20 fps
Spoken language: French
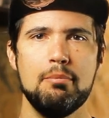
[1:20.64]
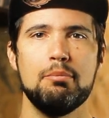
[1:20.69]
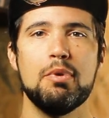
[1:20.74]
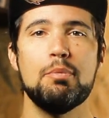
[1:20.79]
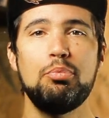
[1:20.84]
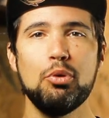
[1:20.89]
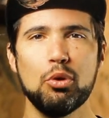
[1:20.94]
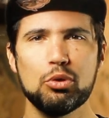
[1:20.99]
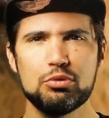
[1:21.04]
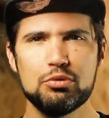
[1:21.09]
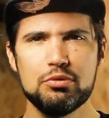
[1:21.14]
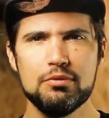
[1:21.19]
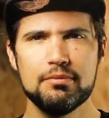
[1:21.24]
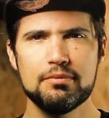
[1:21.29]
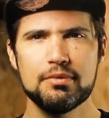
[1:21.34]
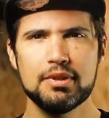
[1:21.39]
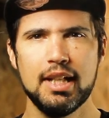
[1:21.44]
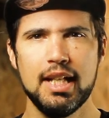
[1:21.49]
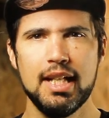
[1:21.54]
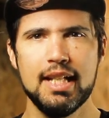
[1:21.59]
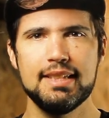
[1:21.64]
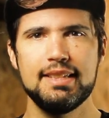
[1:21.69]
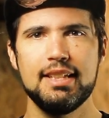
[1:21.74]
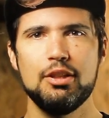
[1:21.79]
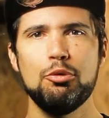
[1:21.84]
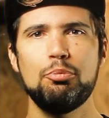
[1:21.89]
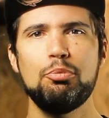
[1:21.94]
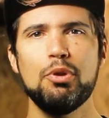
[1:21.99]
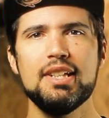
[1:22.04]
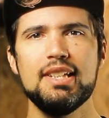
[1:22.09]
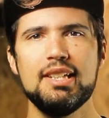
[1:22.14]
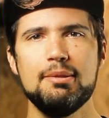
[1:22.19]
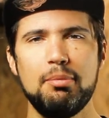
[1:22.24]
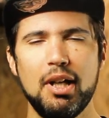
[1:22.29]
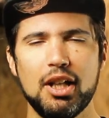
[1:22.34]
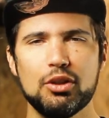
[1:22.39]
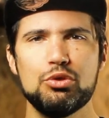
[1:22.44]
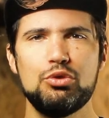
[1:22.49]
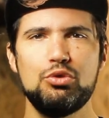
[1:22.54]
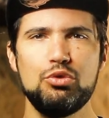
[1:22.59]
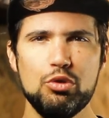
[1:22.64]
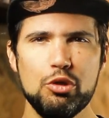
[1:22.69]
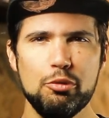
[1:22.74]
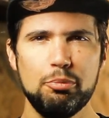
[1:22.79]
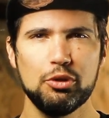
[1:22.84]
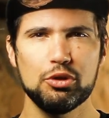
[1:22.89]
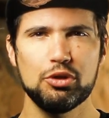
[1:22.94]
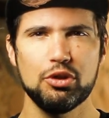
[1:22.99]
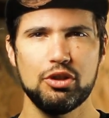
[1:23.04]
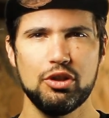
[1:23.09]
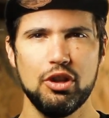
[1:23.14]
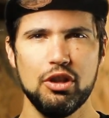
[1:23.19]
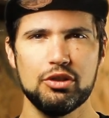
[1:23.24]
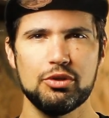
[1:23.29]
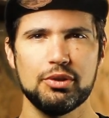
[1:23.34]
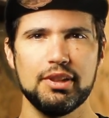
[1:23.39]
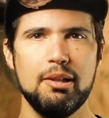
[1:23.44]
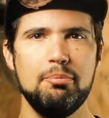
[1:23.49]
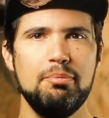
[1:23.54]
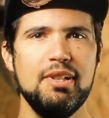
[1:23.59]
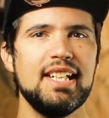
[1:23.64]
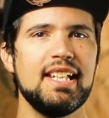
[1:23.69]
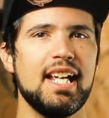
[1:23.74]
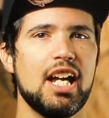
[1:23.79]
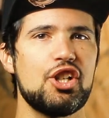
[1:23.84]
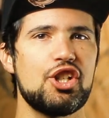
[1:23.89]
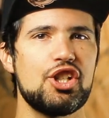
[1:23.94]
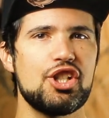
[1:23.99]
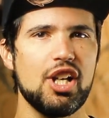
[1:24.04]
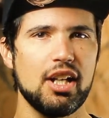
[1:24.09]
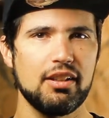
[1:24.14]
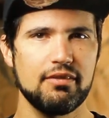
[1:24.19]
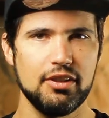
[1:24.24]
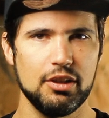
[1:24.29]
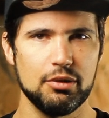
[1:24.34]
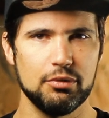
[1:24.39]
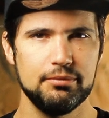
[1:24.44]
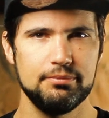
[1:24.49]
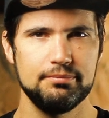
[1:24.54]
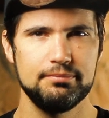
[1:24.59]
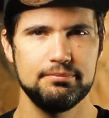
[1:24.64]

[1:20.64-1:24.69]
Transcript: Mais pour nous, c'est le point de départ de tout le protocole qu'on applique à chaque vélo.